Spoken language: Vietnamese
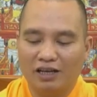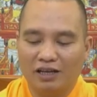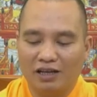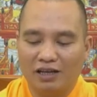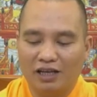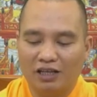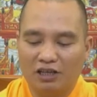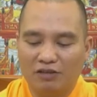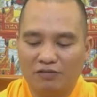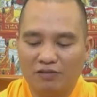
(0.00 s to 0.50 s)

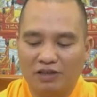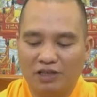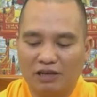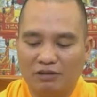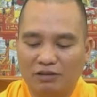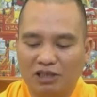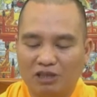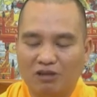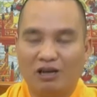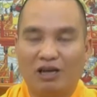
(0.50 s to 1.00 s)
để cho vị
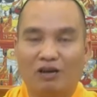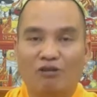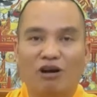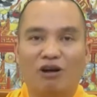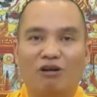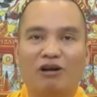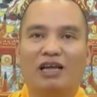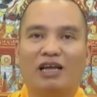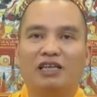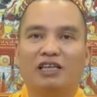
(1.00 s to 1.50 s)
đạo sĩ hỏi
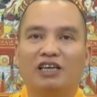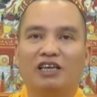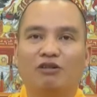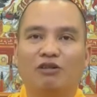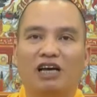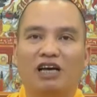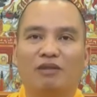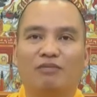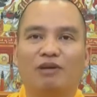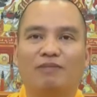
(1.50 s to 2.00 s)
qua hỏi lại
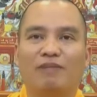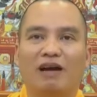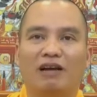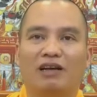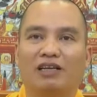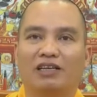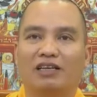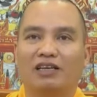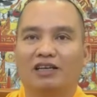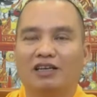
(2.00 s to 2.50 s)
nhiều lần mới bảo
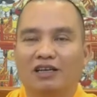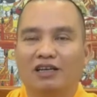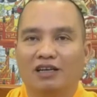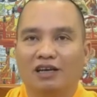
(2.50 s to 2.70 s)
là gì